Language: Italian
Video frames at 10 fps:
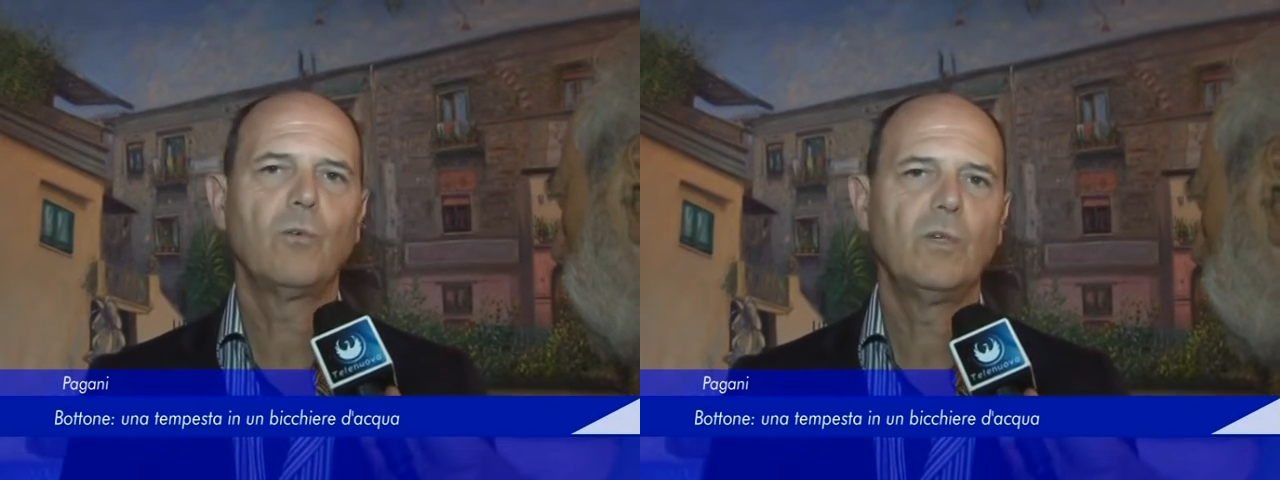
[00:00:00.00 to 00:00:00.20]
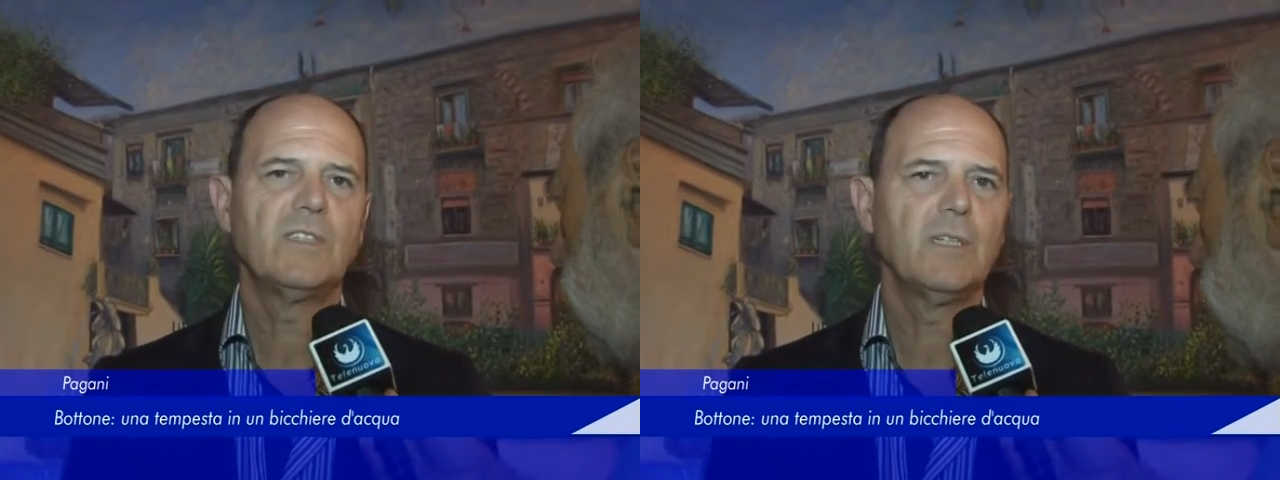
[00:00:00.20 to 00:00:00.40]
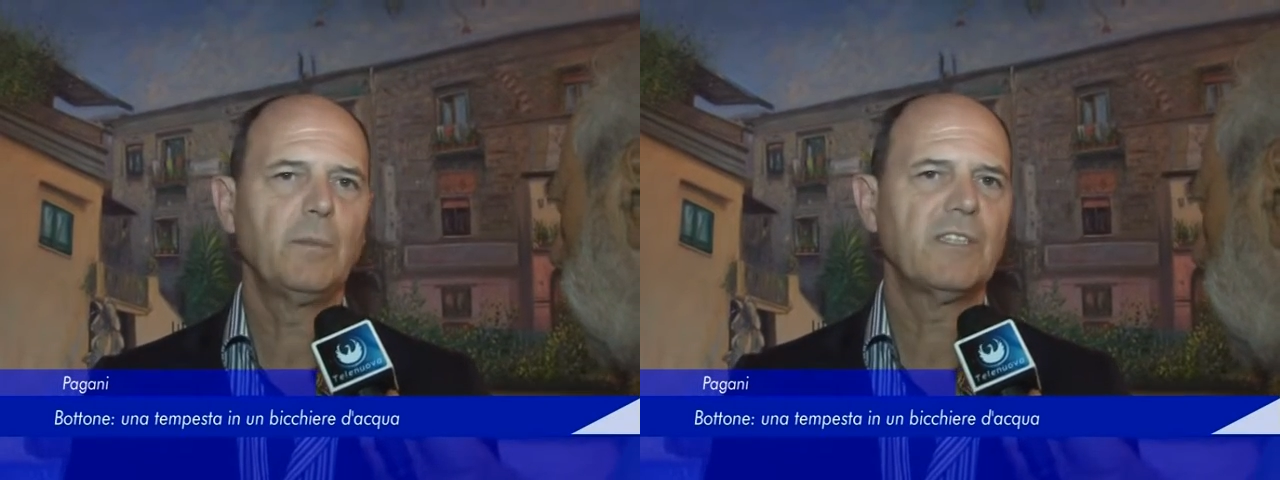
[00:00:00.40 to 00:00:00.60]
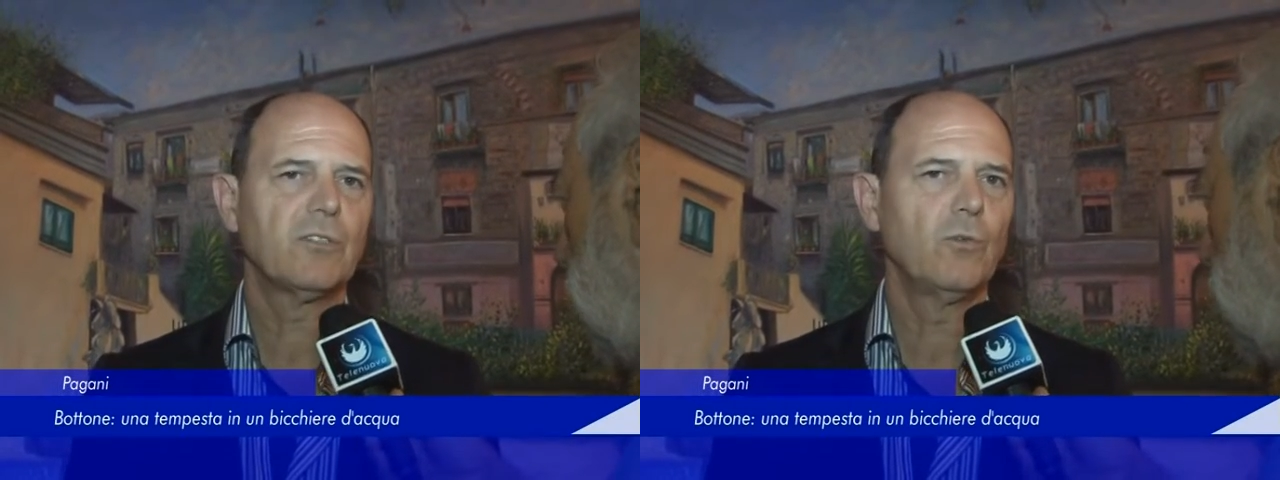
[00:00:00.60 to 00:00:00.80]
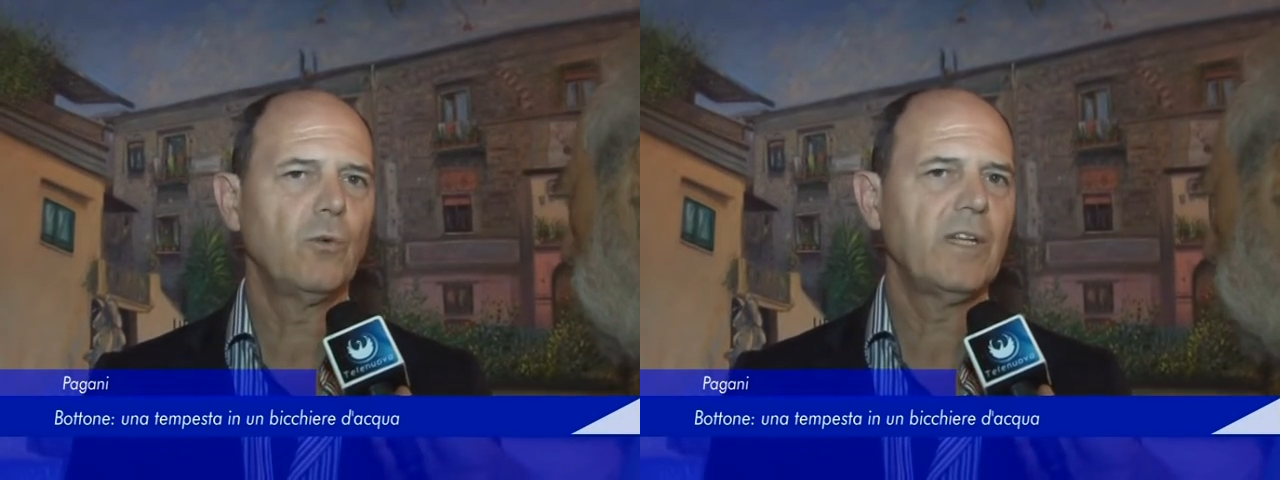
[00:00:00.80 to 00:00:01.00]
queste
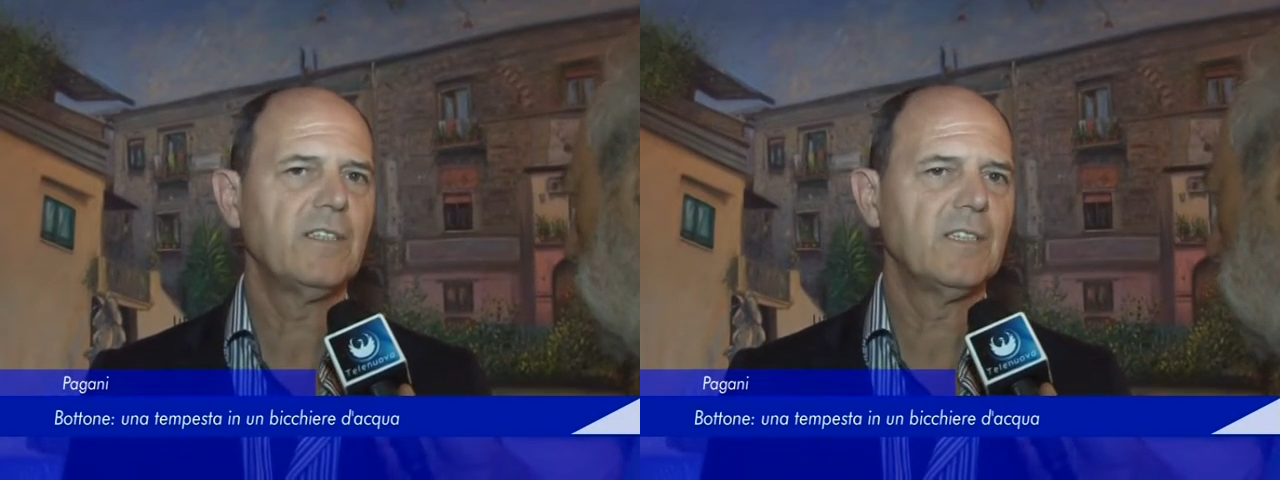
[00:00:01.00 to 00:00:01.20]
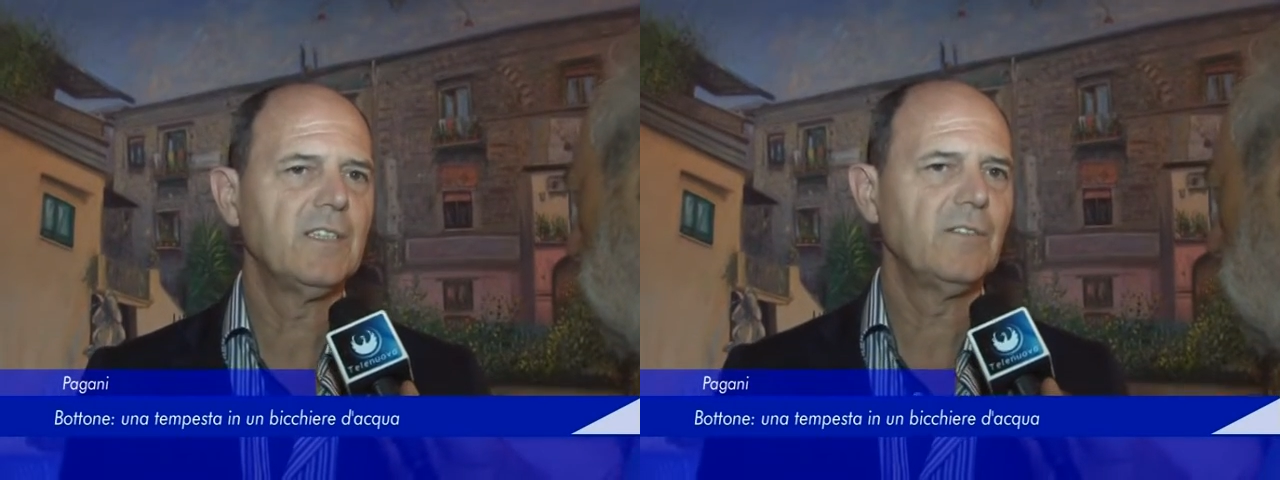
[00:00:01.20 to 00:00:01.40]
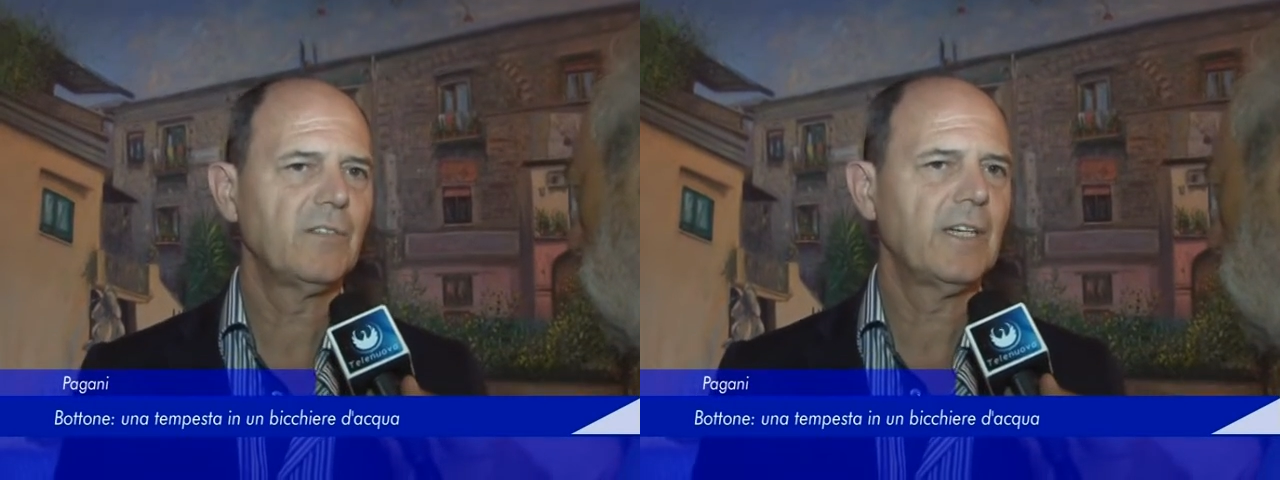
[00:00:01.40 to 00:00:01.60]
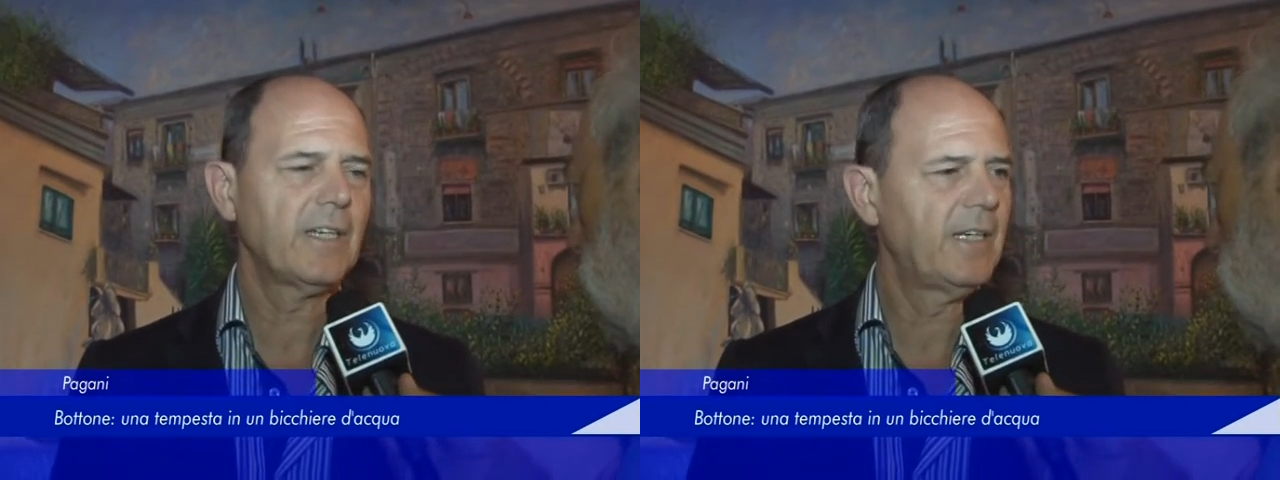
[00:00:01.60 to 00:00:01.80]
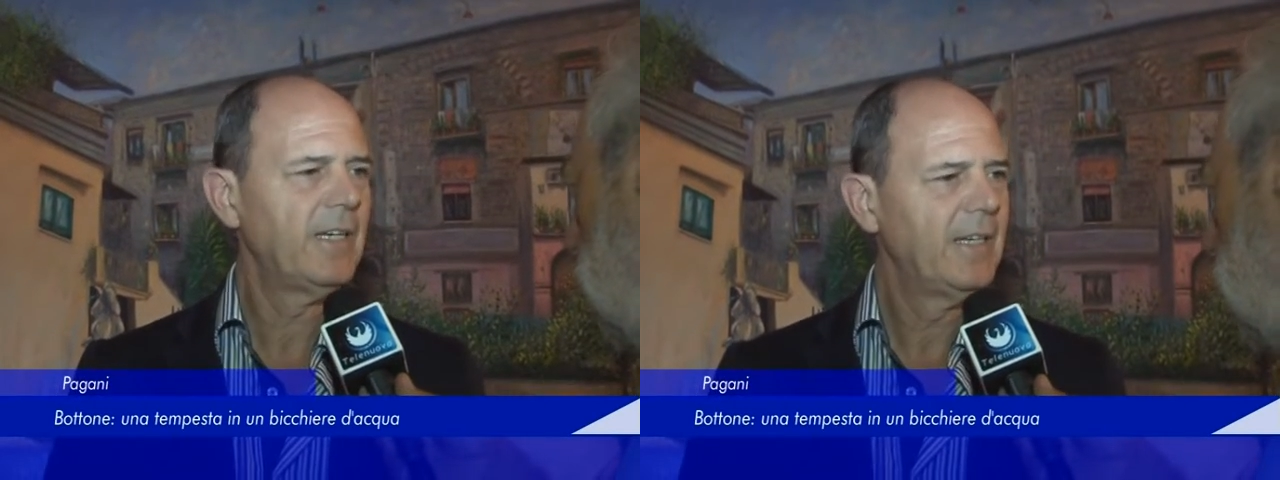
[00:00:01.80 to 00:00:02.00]
persone significa
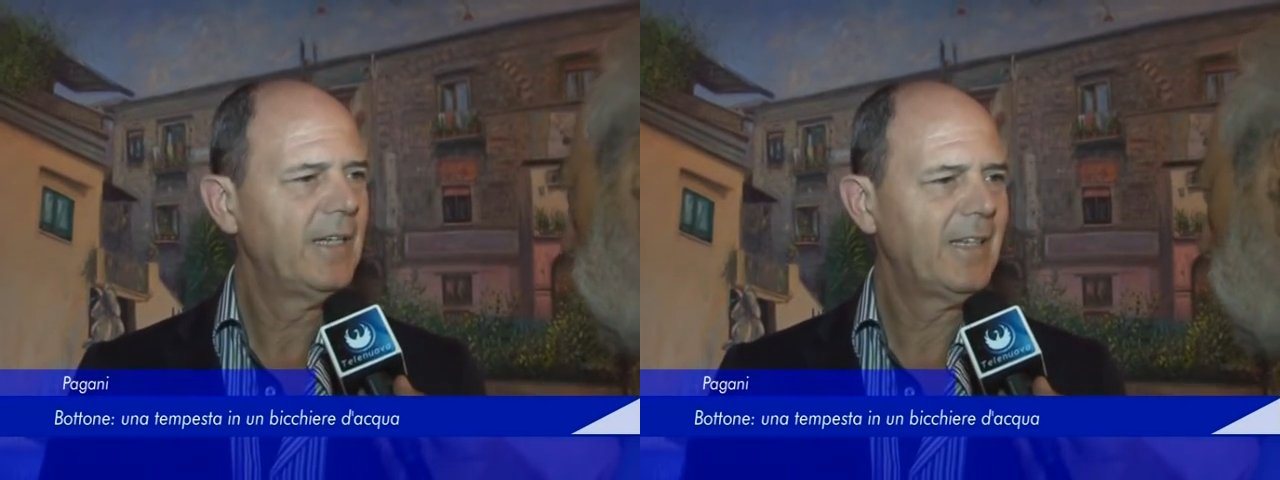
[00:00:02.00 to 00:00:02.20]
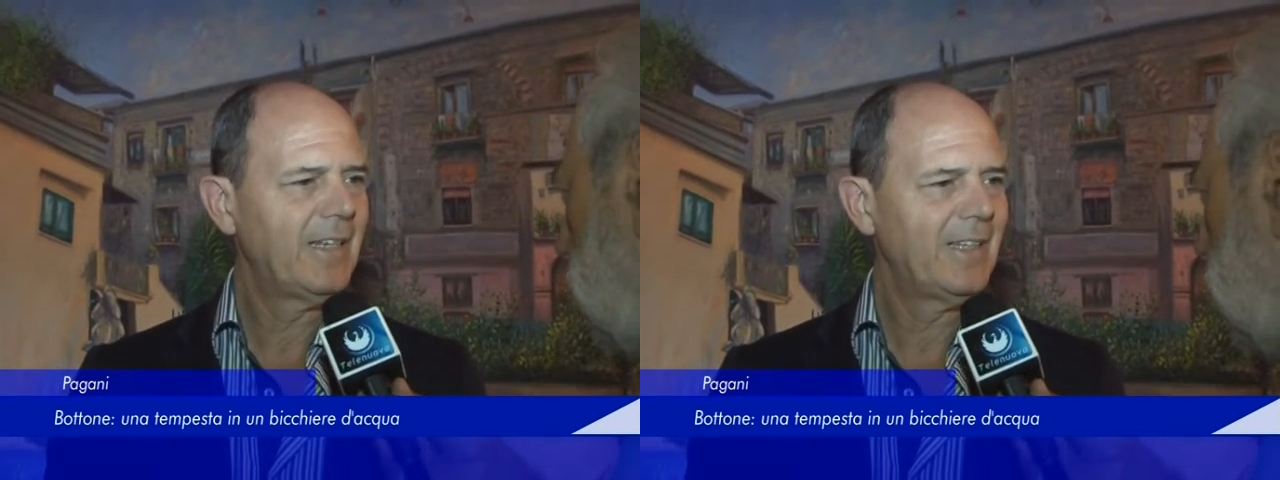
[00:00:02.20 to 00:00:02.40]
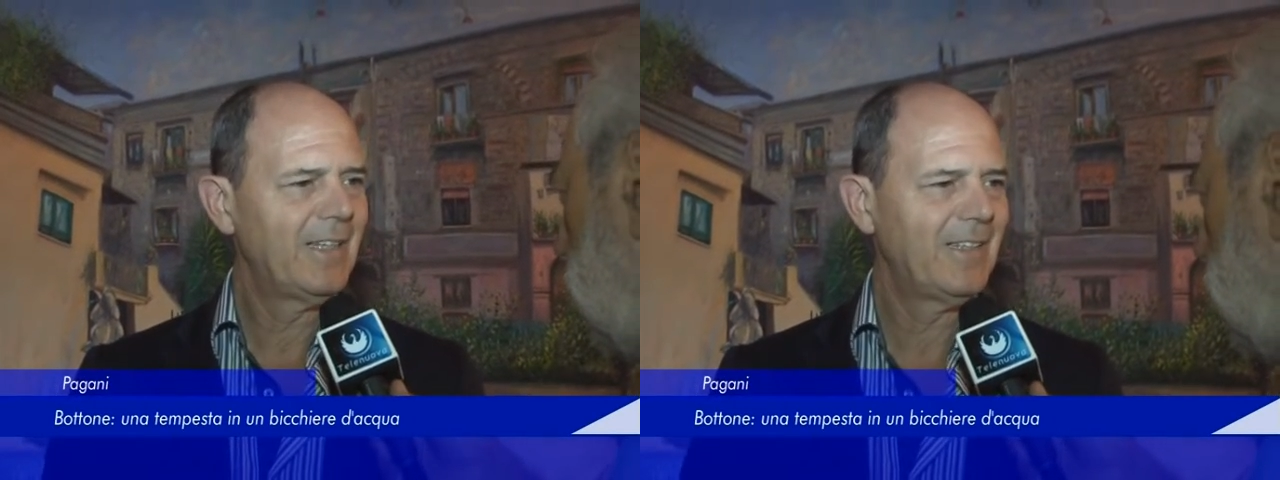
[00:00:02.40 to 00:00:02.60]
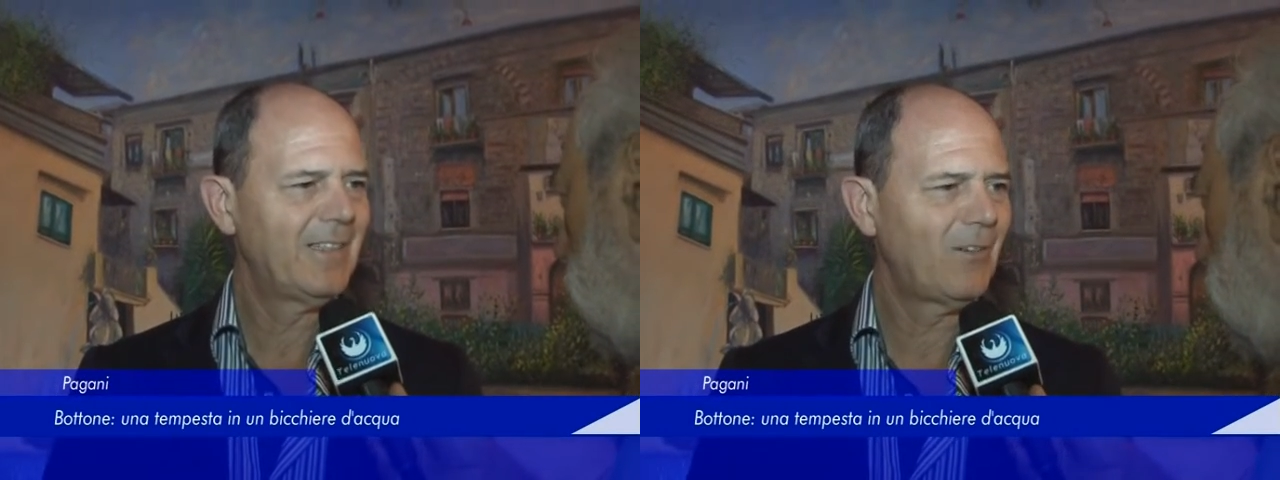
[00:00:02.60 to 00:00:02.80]
che eh,